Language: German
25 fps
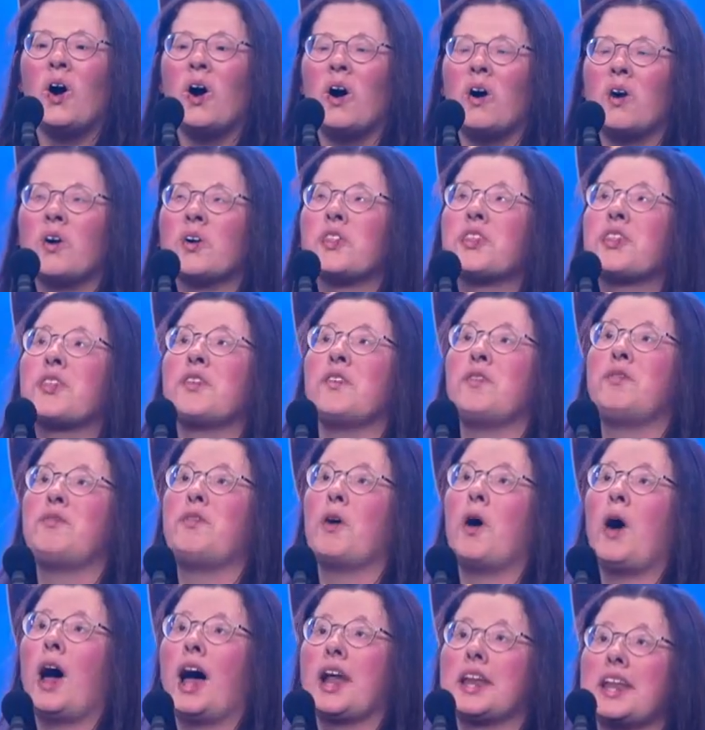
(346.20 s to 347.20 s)
und sie
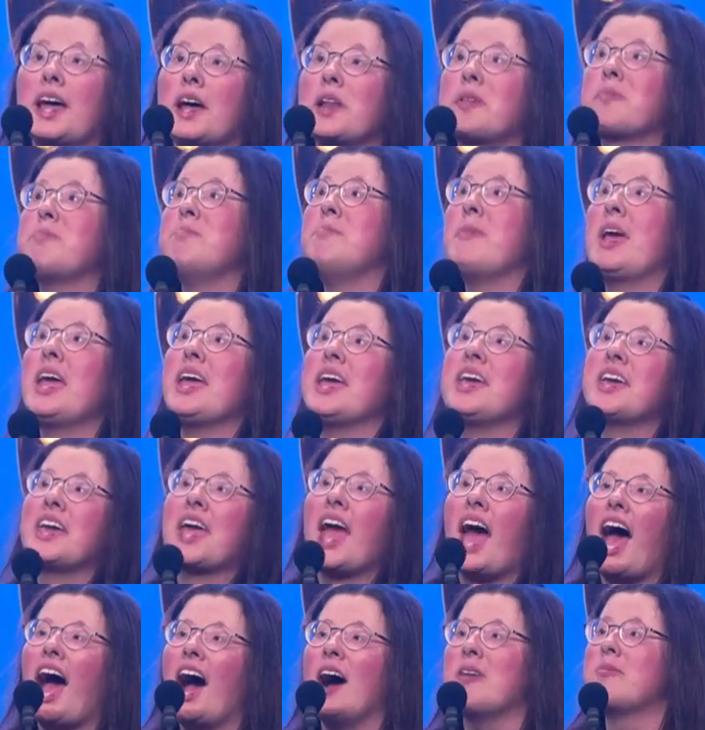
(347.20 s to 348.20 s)
fördert
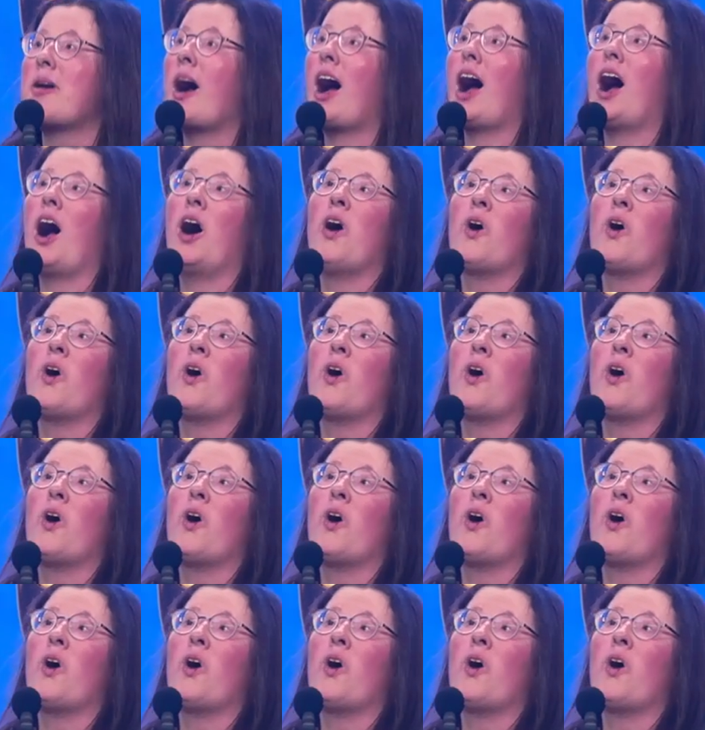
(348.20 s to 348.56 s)
mich, aber